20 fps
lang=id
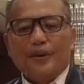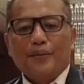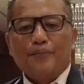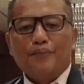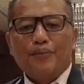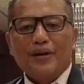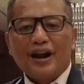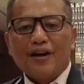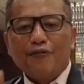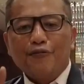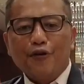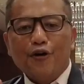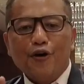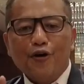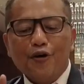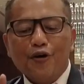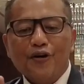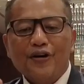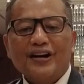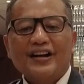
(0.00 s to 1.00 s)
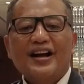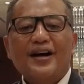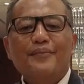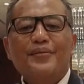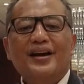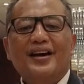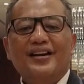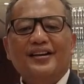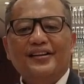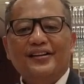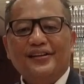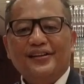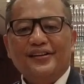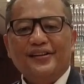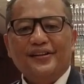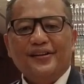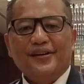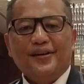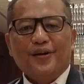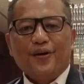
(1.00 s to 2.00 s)
Bravo KBRI.
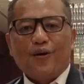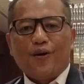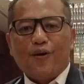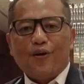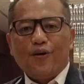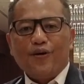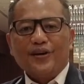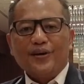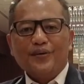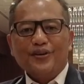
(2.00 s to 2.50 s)
Oke